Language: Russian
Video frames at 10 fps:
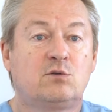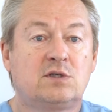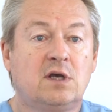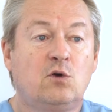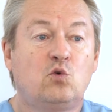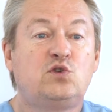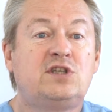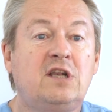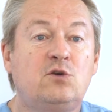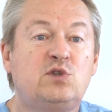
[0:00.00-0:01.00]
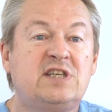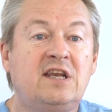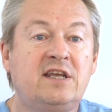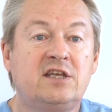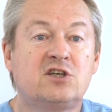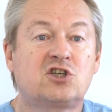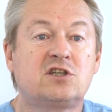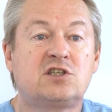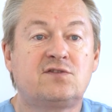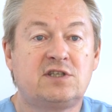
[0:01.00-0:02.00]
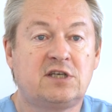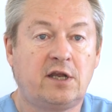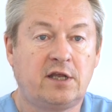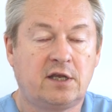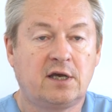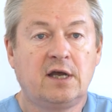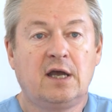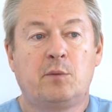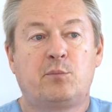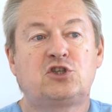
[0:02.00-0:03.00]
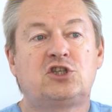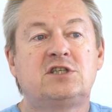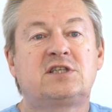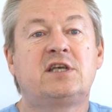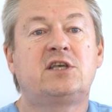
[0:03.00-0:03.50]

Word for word: то есть усиление желчевыделения. Под чисткой